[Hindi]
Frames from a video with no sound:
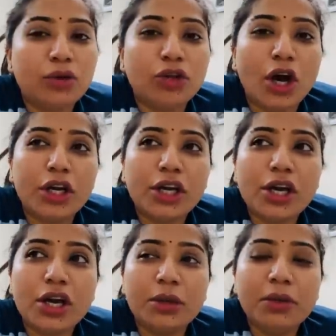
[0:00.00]
उतार
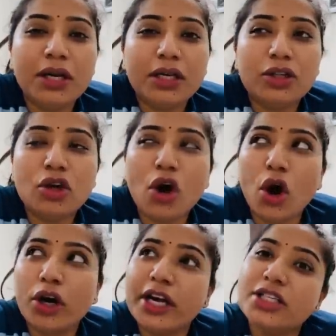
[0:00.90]
के गर्मी लगी तो
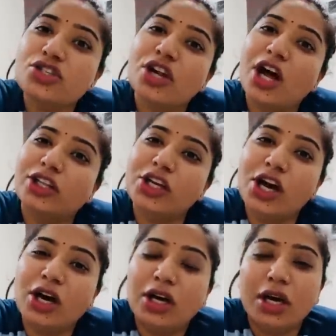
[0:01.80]
और एसी चला
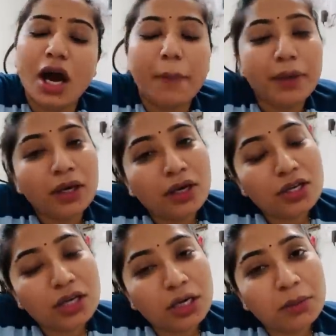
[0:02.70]
दिया अपनी
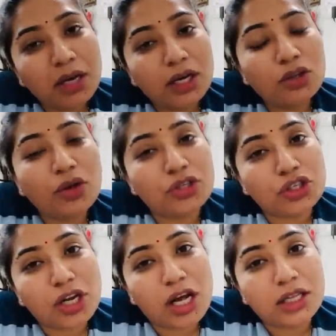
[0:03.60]
गर्मी लगी तो एसी
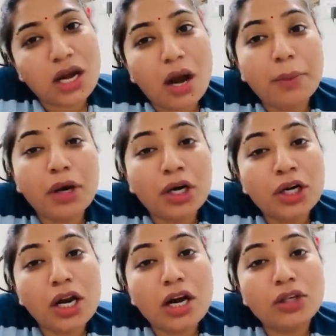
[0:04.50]
चला दिया अपना
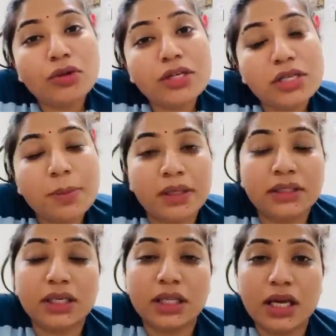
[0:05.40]
ठंडा लगा तो एसी
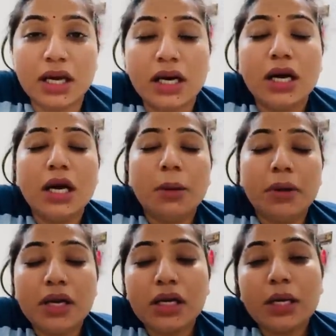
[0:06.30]
बंद कर दिया
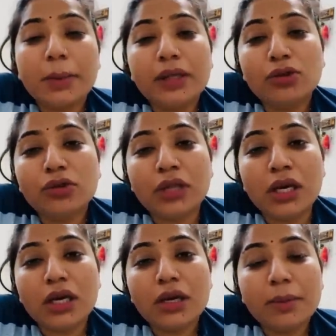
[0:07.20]
भाई ये क्या बात होती
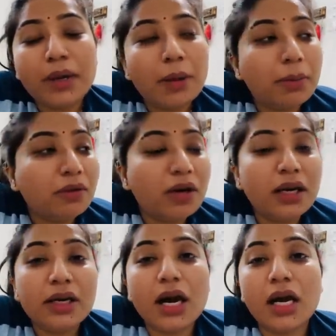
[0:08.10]
है बराबर
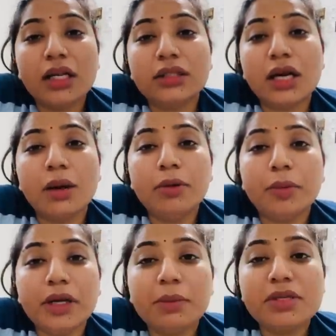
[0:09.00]
वाले की हालत खराब हुई
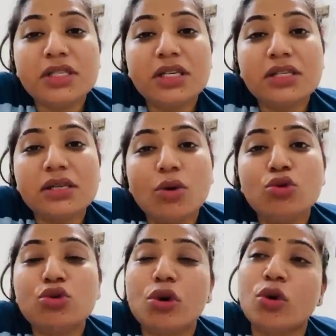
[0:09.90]
पड़ी है पसीने से
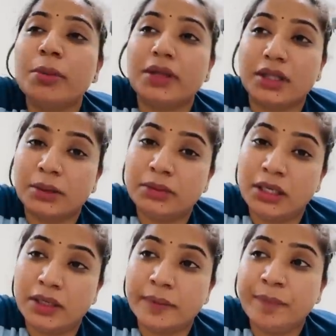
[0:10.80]
उसको कोई मतलब
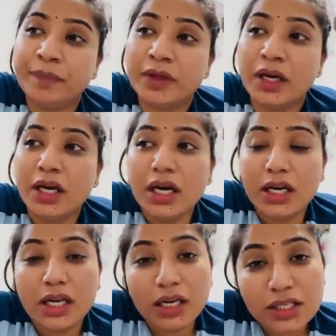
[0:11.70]
नहीं है
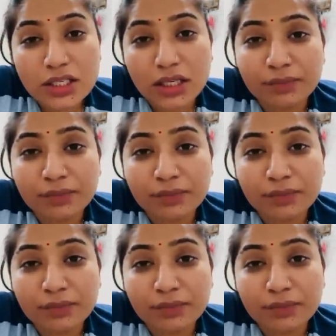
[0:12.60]
ठीक है जी